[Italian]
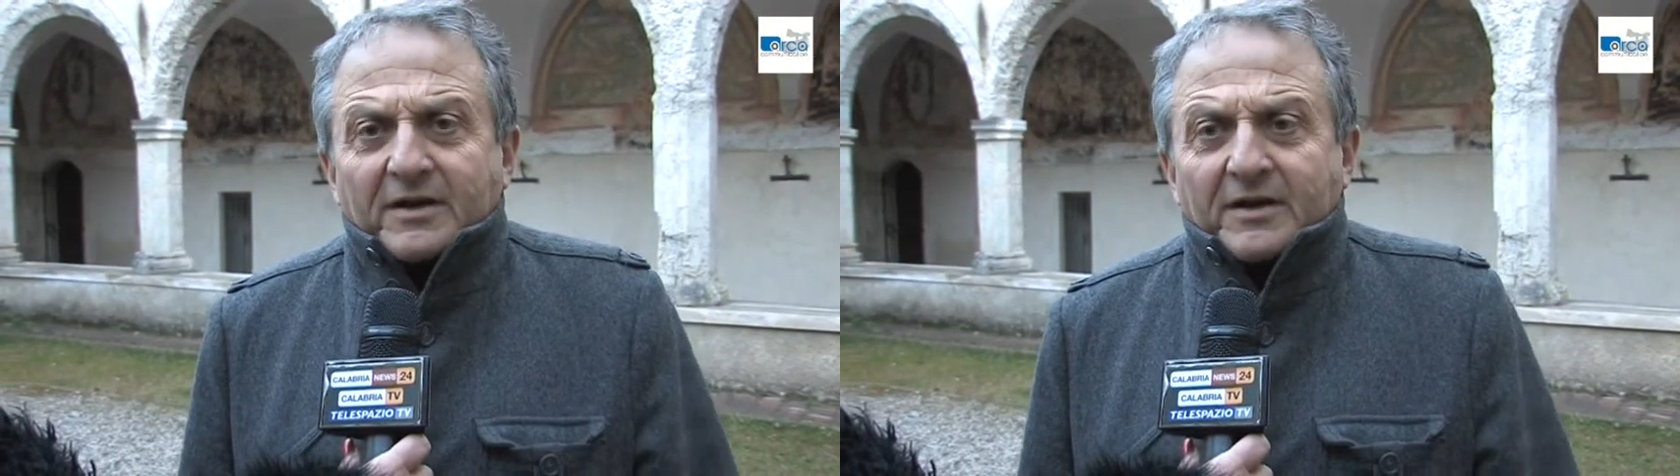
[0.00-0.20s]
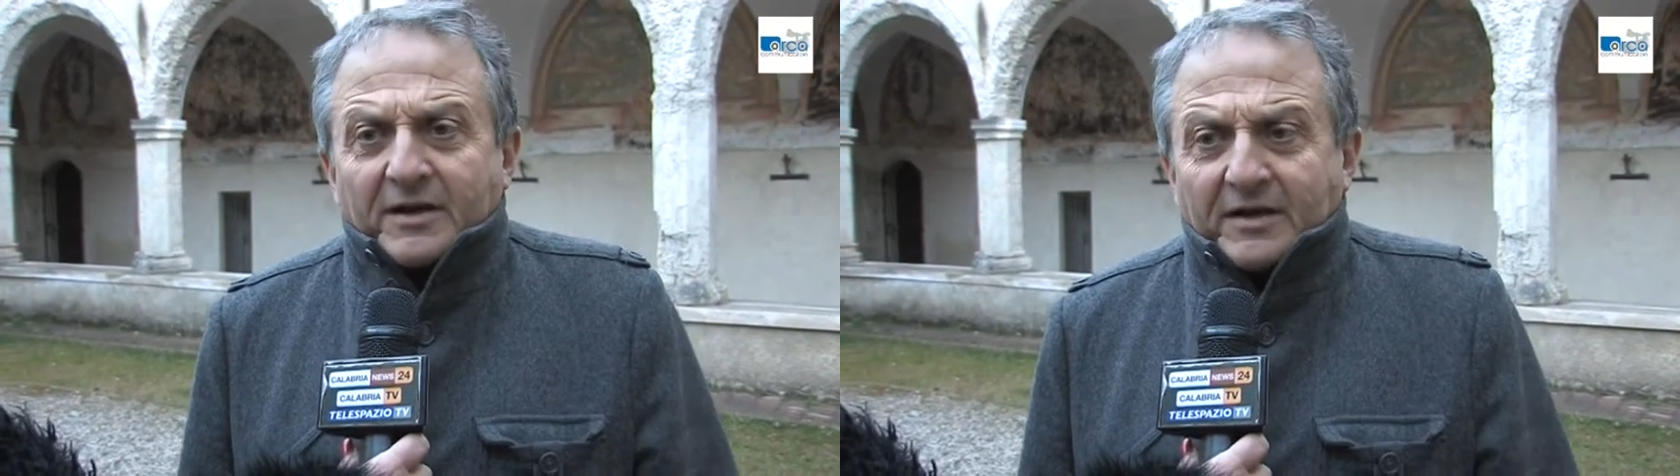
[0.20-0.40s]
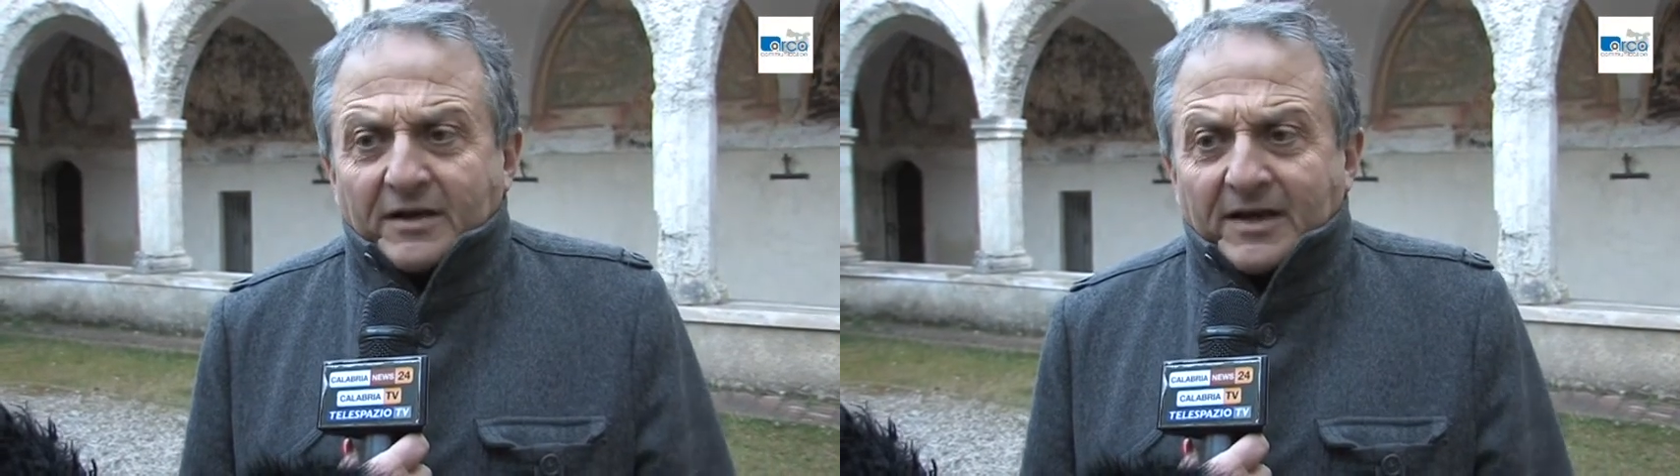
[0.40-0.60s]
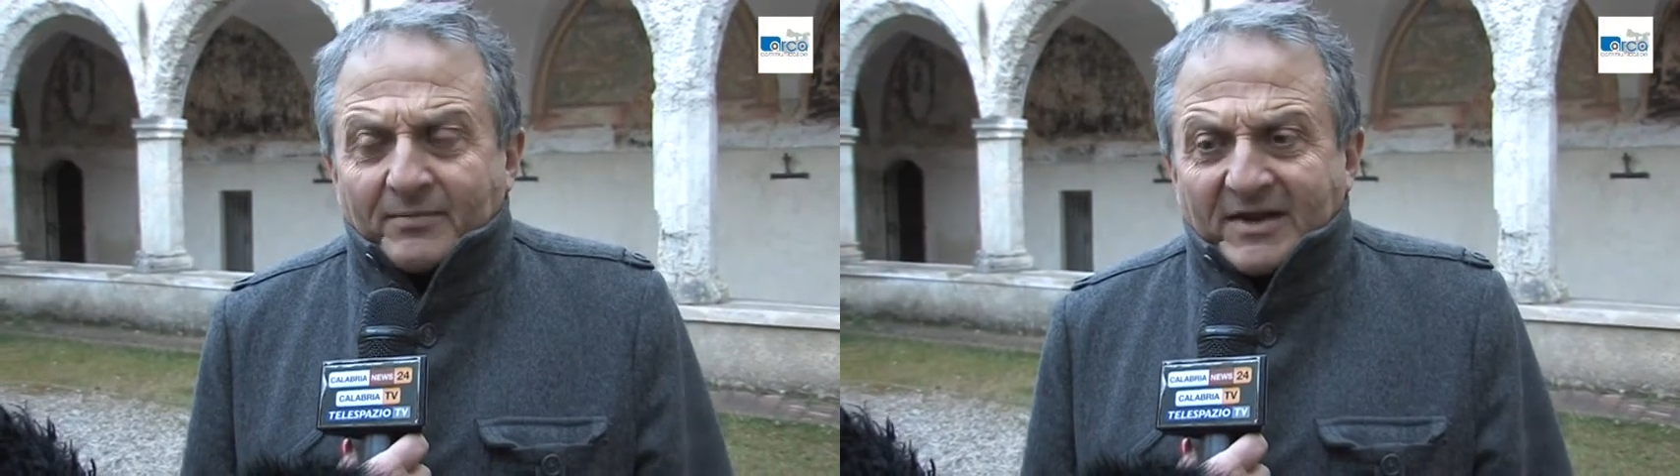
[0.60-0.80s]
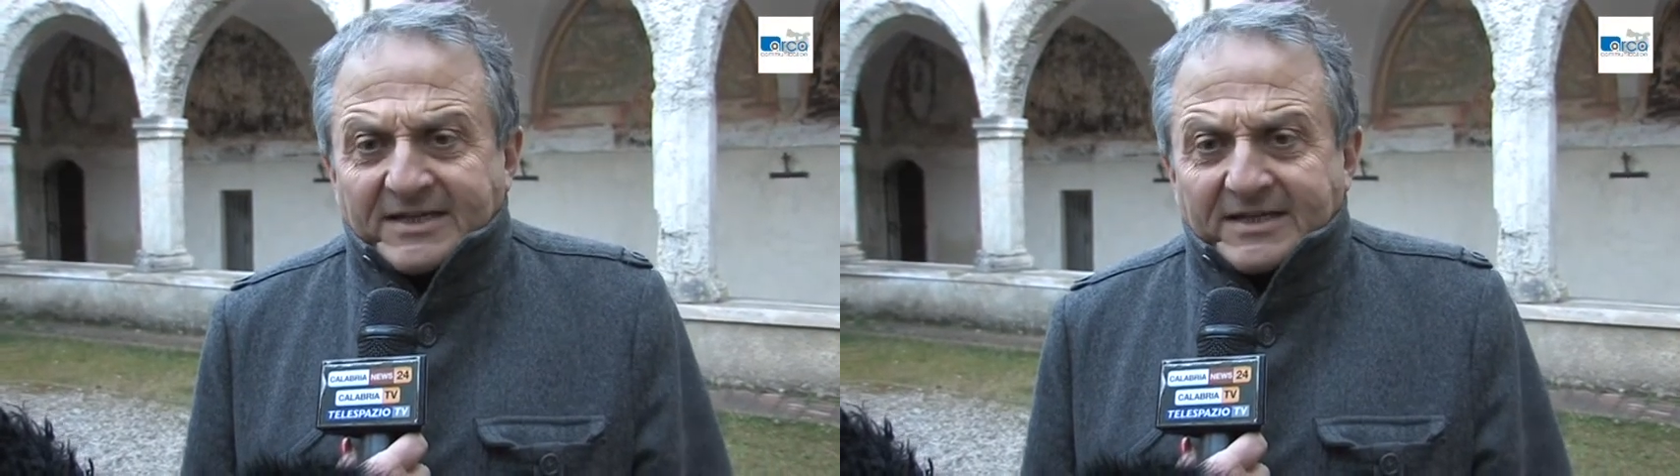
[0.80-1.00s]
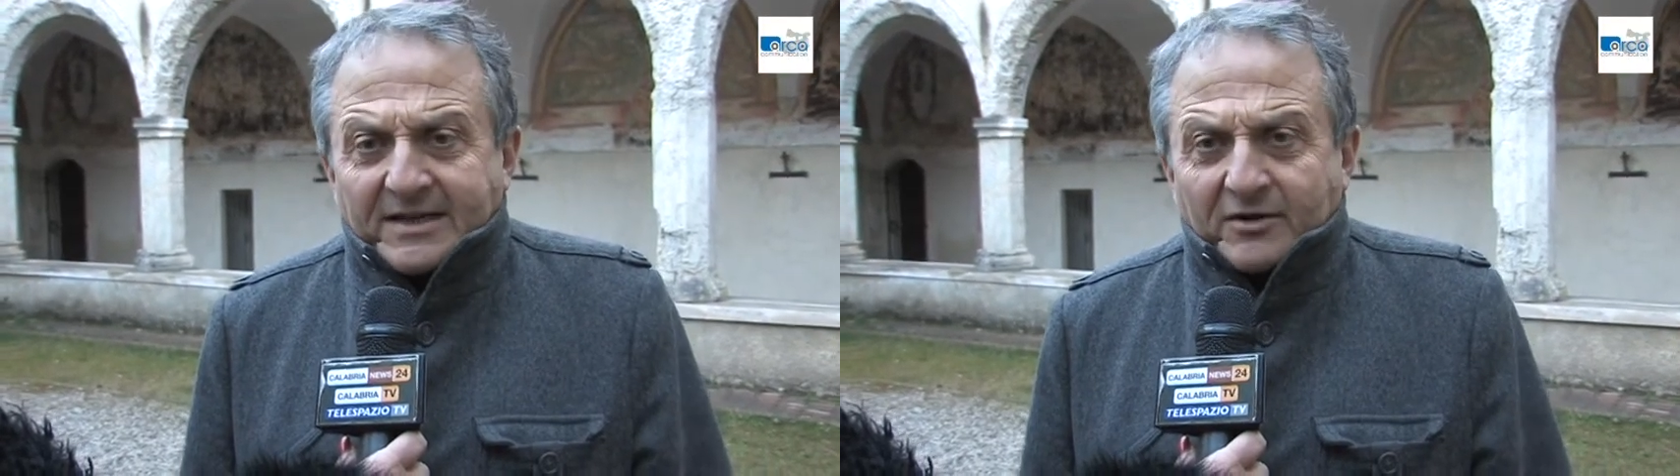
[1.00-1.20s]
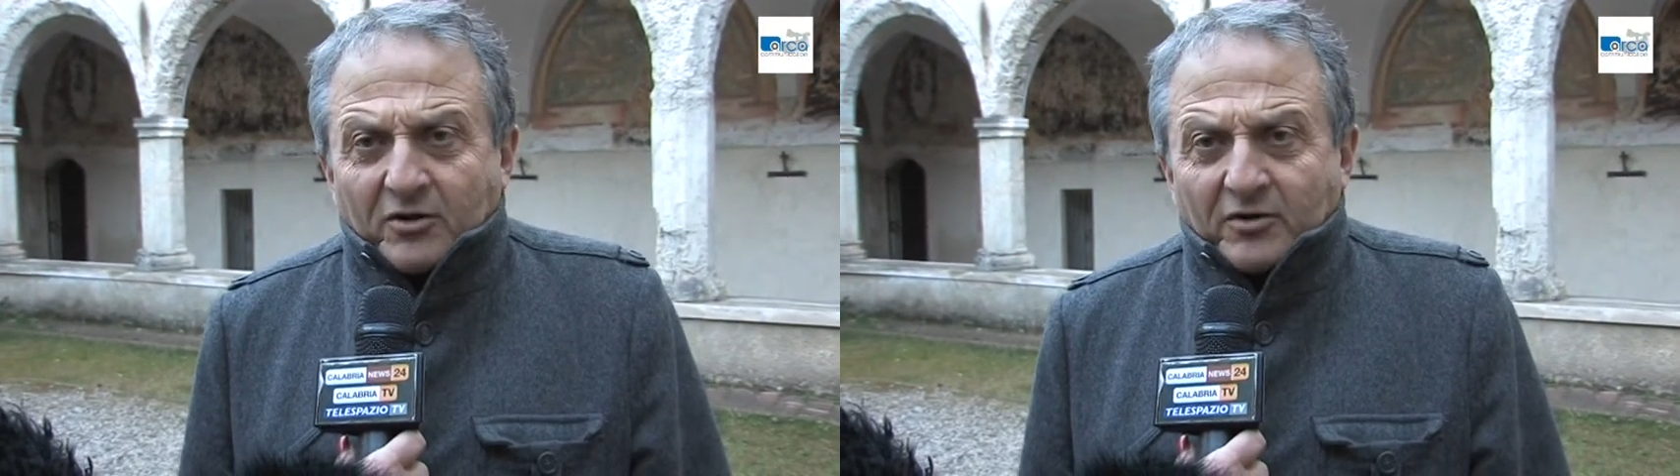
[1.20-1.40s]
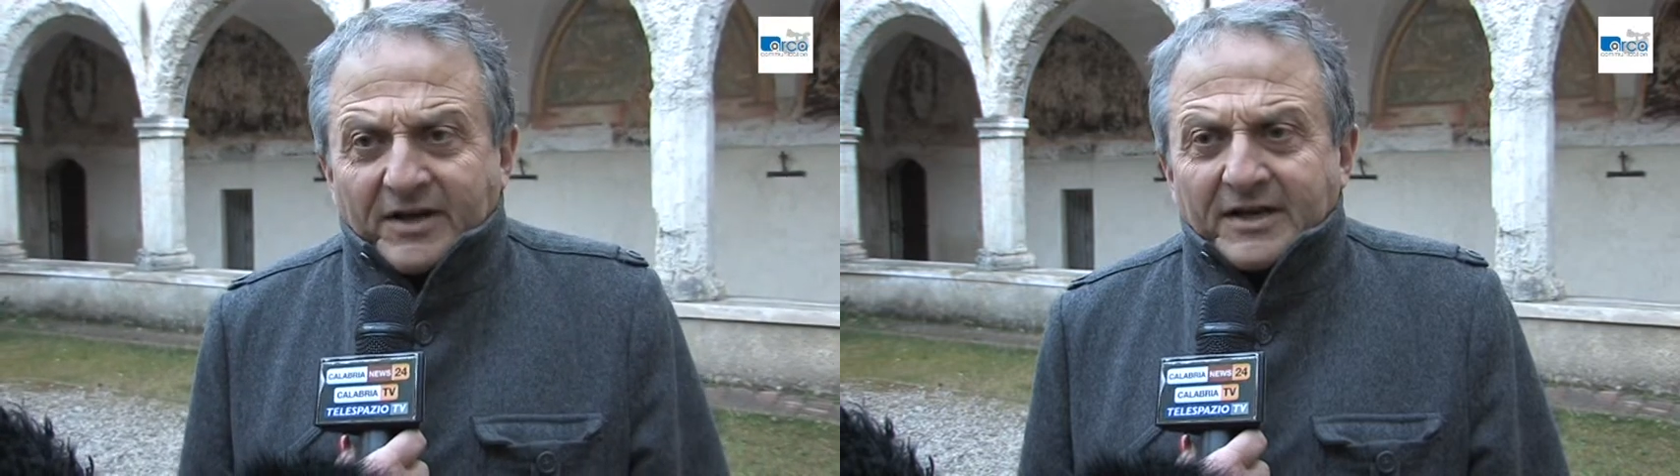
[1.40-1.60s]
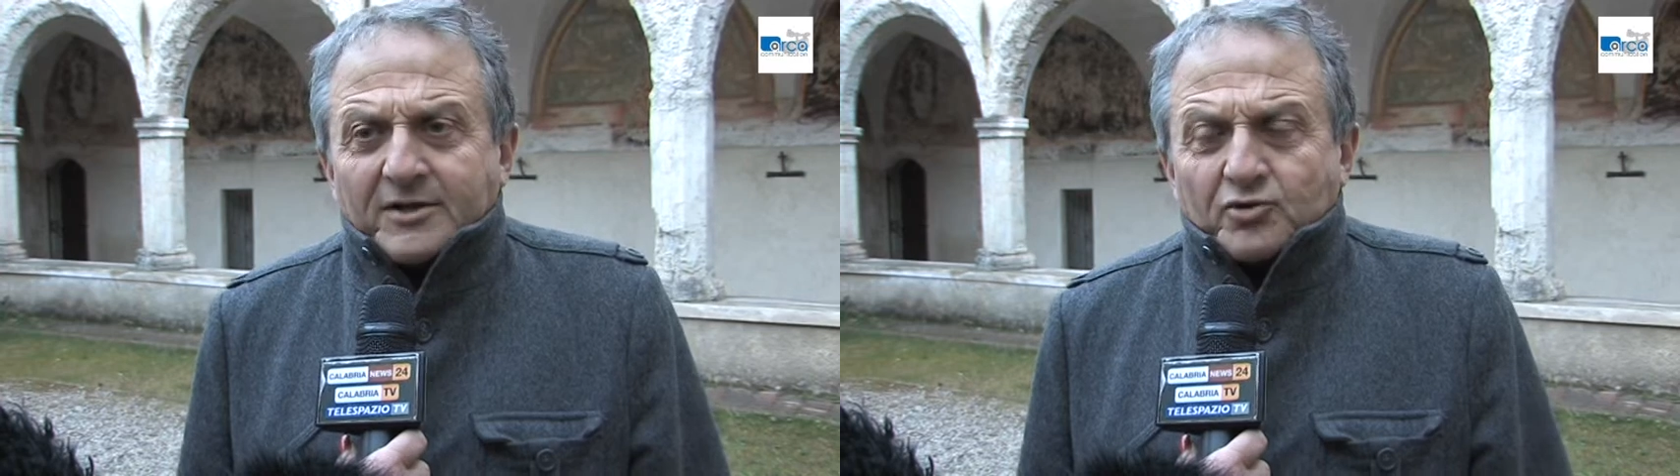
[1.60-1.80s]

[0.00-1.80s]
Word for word: gli amministratori